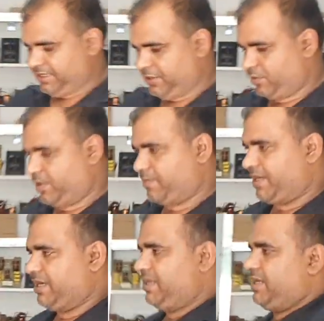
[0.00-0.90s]
কিউবেন
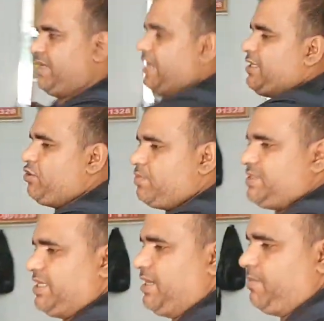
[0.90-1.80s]
মাল একদম
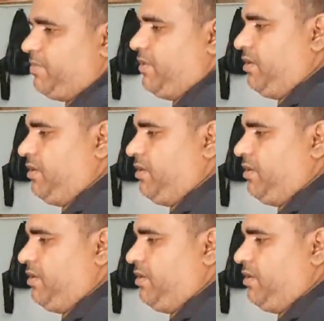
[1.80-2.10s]
সেম